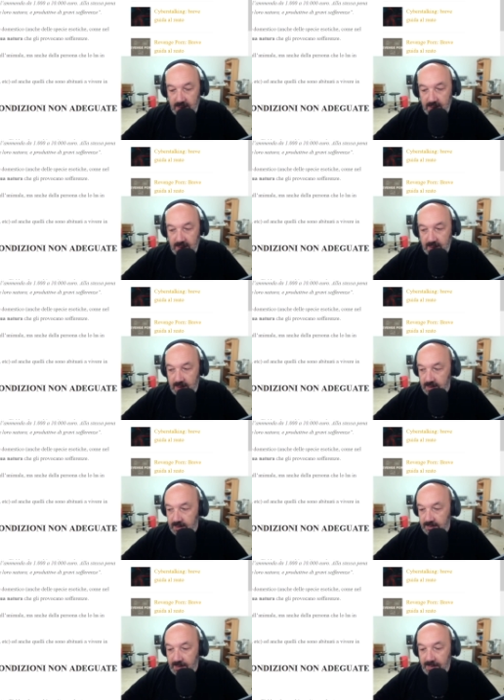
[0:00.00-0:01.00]
Uh, ah,
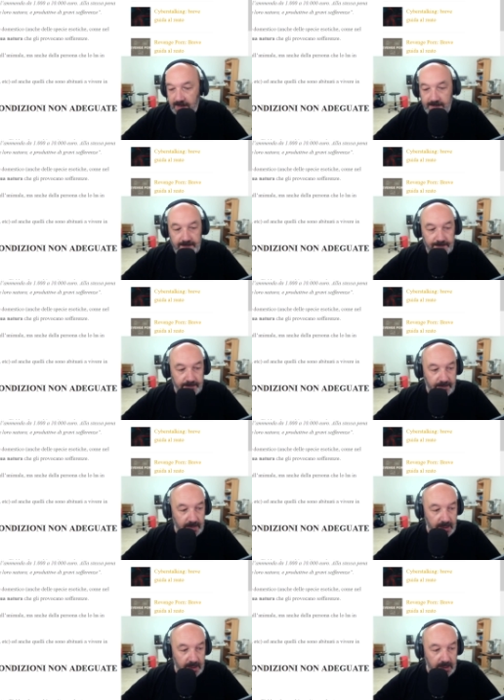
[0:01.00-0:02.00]
vabbè,
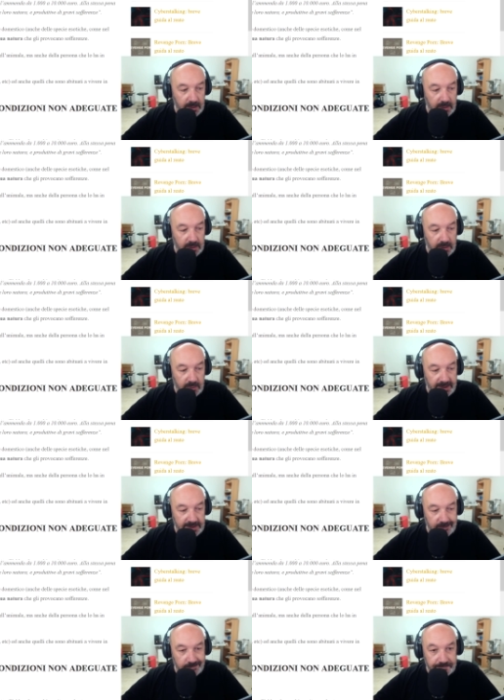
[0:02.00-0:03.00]
tolto questo,